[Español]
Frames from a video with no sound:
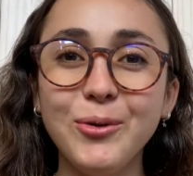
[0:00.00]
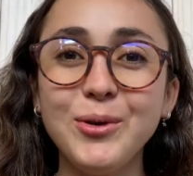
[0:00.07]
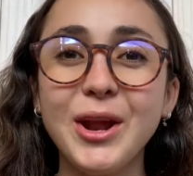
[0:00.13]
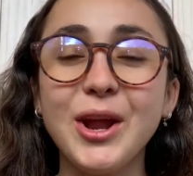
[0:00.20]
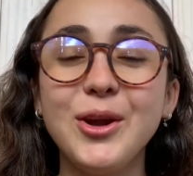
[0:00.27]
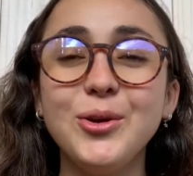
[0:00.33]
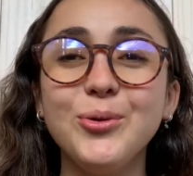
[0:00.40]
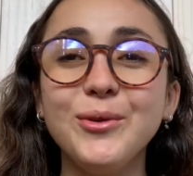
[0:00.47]
a
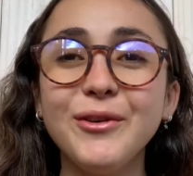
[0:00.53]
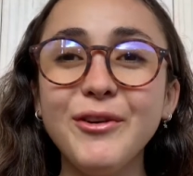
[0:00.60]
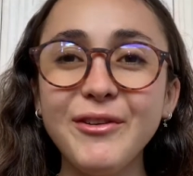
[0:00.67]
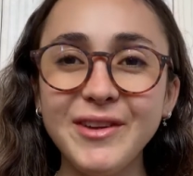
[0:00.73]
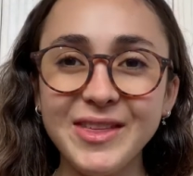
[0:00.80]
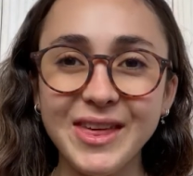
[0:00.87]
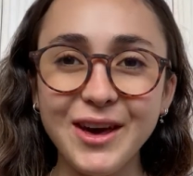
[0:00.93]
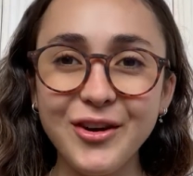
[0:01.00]
un nuevo
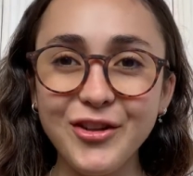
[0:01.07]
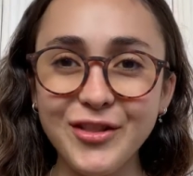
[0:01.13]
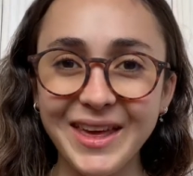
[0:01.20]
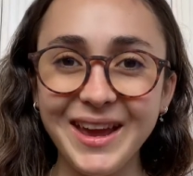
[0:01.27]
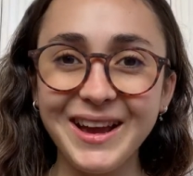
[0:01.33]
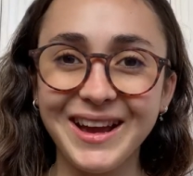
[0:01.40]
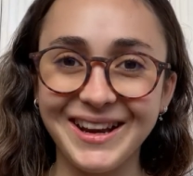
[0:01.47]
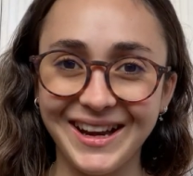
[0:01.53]
video
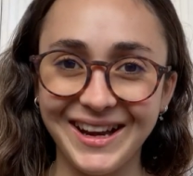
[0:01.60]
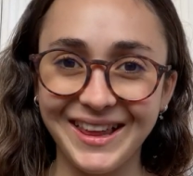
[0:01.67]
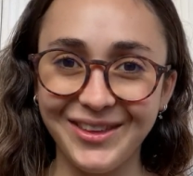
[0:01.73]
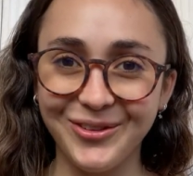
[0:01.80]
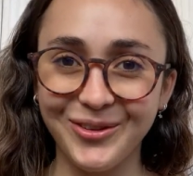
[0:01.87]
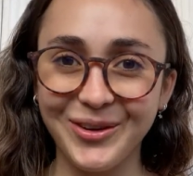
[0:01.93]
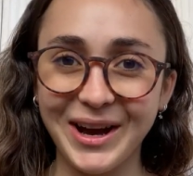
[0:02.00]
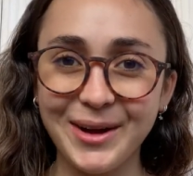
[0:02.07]
de Canal
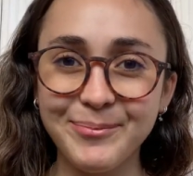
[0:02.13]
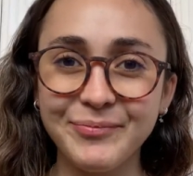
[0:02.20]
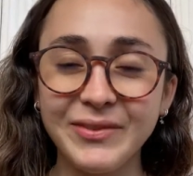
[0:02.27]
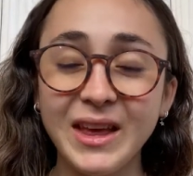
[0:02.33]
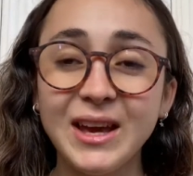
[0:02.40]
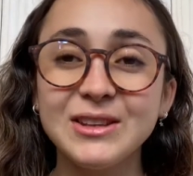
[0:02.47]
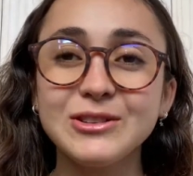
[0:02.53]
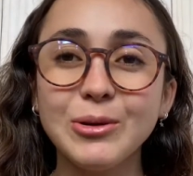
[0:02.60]
Educa.
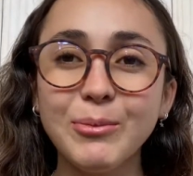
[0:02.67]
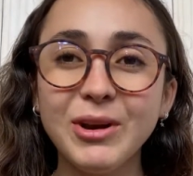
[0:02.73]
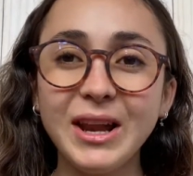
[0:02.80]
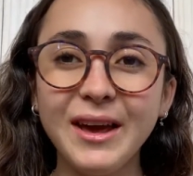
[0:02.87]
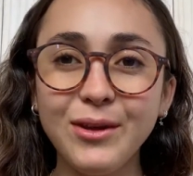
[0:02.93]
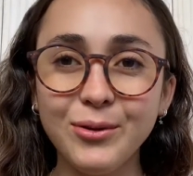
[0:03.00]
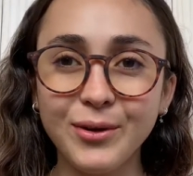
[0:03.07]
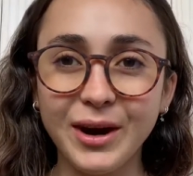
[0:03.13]
Somos
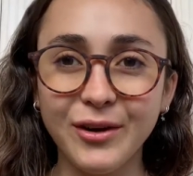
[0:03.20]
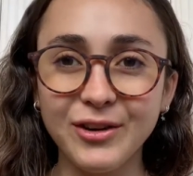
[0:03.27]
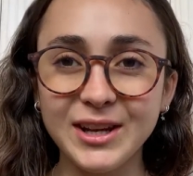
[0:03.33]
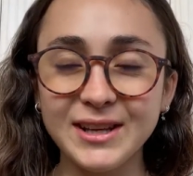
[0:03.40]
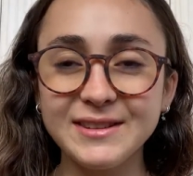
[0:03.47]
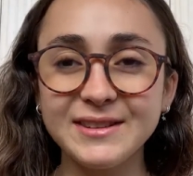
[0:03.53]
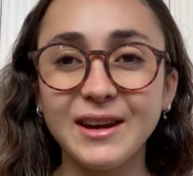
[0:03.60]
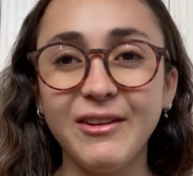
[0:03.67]
las
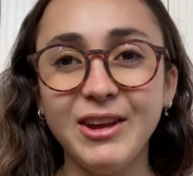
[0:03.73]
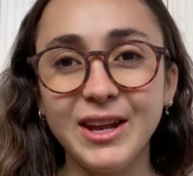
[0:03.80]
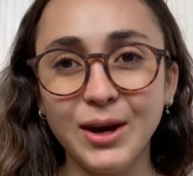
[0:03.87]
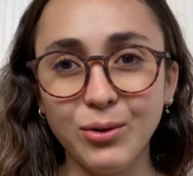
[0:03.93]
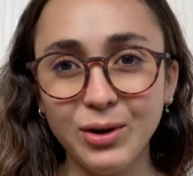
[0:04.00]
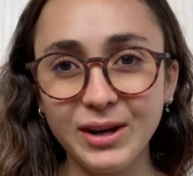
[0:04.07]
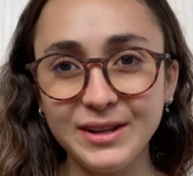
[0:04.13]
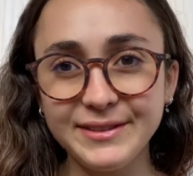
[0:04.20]
educadoras
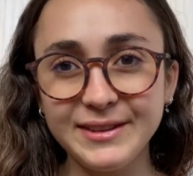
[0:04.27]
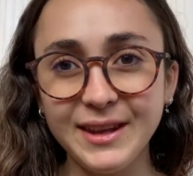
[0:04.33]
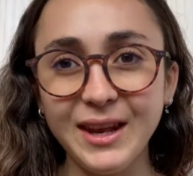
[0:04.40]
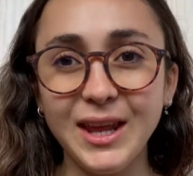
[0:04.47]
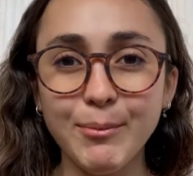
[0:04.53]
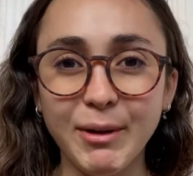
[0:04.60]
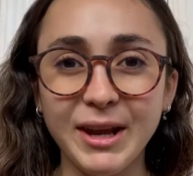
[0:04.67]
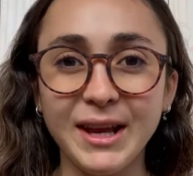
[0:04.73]
Javiera Ulrichsen
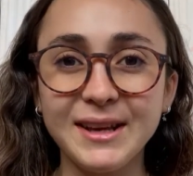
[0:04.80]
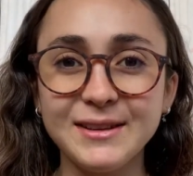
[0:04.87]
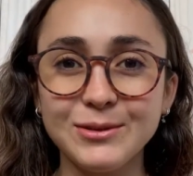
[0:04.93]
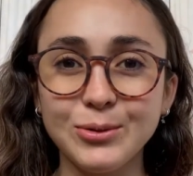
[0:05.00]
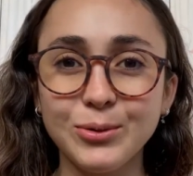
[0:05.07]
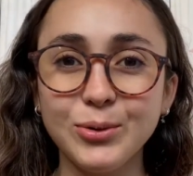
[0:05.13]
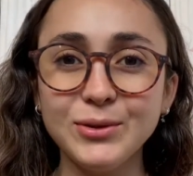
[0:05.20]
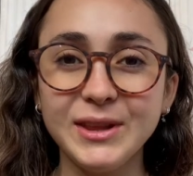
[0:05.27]
y María
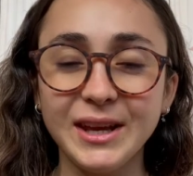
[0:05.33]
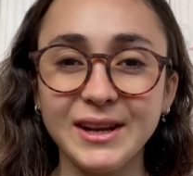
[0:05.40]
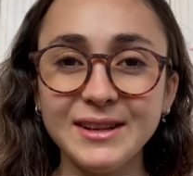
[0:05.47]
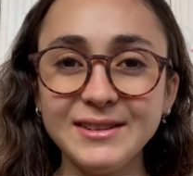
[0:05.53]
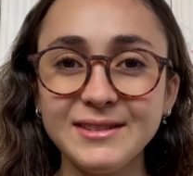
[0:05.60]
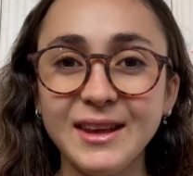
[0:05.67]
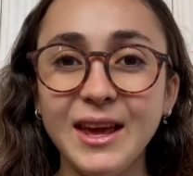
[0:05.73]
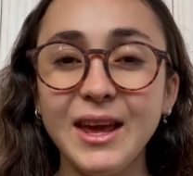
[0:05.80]
Jesús
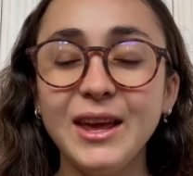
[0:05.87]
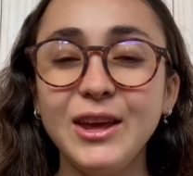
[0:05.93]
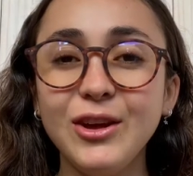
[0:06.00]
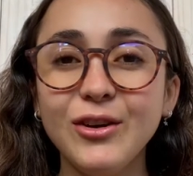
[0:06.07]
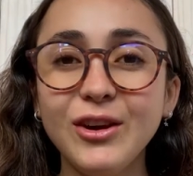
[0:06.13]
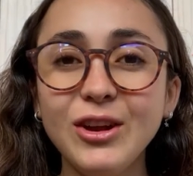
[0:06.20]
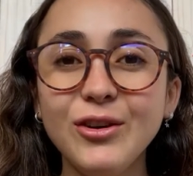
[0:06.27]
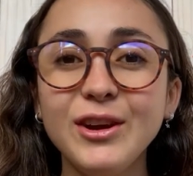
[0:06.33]
Gutiérrez
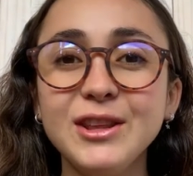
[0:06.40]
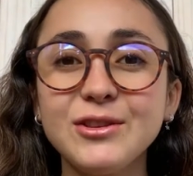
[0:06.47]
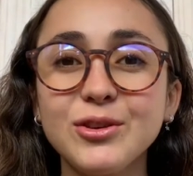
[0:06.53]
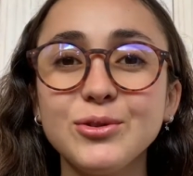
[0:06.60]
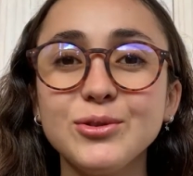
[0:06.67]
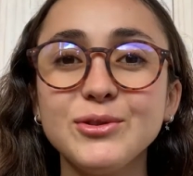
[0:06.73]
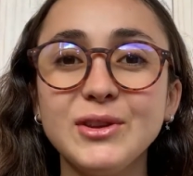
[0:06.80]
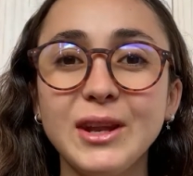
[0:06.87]
y hoy los
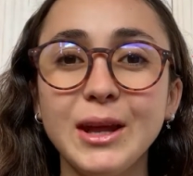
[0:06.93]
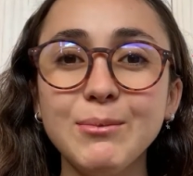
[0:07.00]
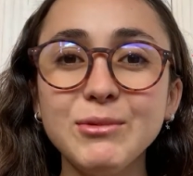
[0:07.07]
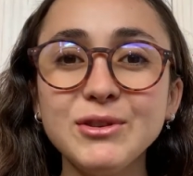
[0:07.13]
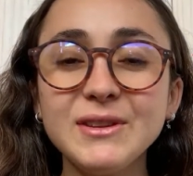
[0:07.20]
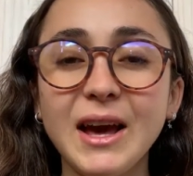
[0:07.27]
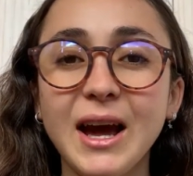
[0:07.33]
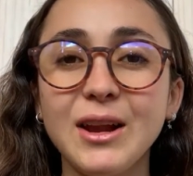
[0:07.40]

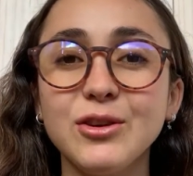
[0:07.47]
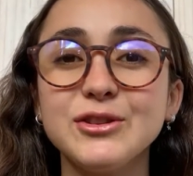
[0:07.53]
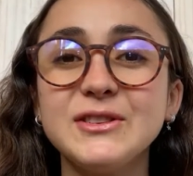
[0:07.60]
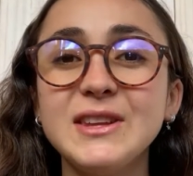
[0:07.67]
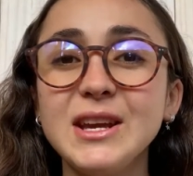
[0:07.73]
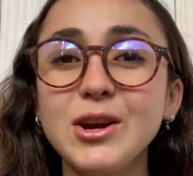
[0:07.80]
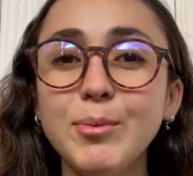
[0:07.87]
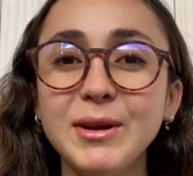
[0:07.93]
introduciremos a los
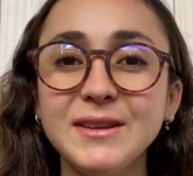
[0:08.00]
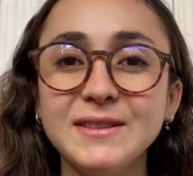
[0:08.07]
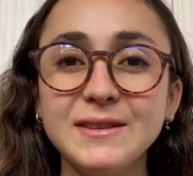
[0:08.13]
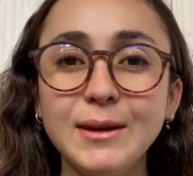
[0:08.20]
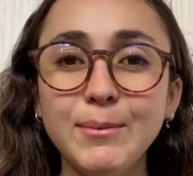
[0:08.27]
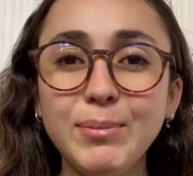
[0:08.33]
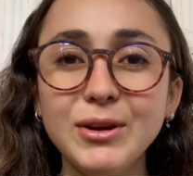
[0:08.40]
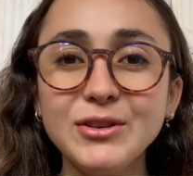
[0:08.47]
cinco
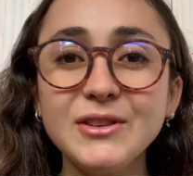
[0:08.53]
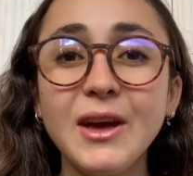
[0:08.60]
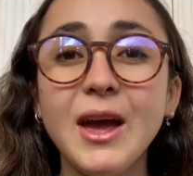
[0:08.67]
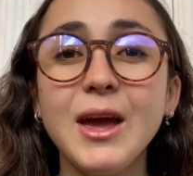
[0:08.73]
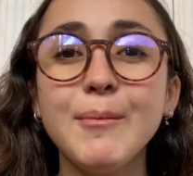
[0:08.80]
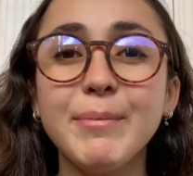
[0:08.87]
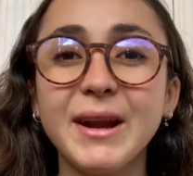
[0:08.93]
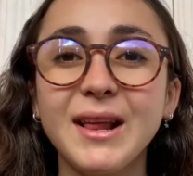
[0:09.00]
principios
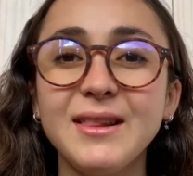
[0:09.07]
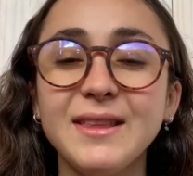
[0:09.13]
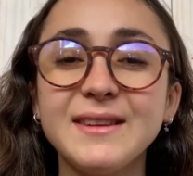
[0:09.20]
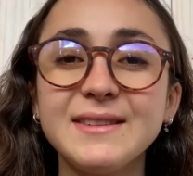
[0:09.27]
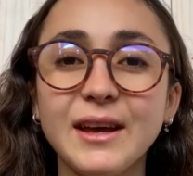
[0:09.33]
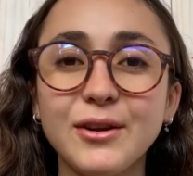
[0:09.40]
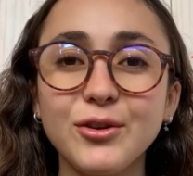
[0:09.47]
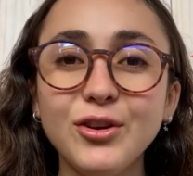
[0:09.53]
para el
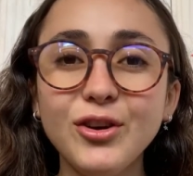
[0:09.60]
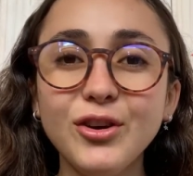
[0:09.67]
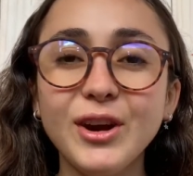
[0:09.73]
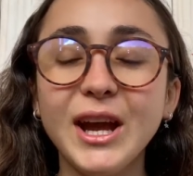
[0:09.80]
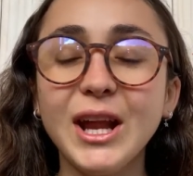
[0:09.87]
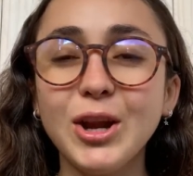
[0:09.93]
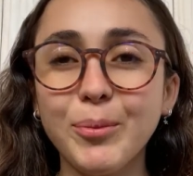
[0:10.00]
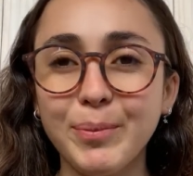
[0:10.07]
desarrollo
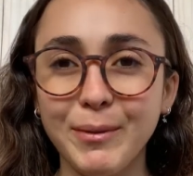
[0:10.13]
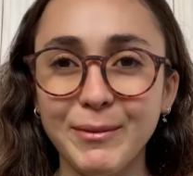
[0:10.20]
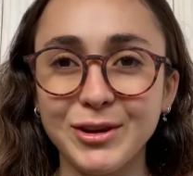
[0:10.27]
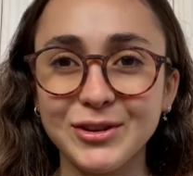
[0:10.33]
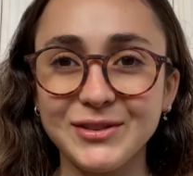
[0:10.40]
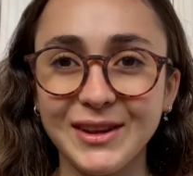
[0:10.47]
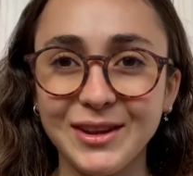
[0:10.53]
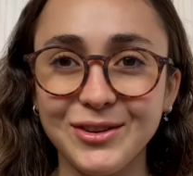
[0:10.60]
en los
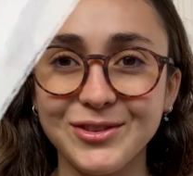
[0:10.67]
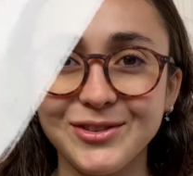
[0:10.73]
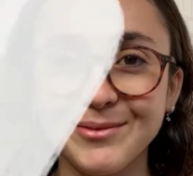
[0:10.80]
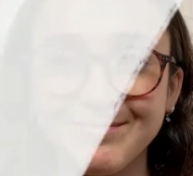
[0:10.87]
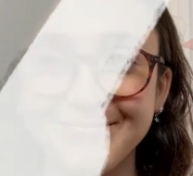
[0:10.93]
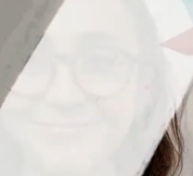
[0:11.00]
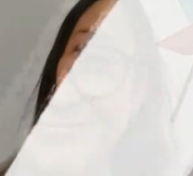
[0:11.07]
primeros años.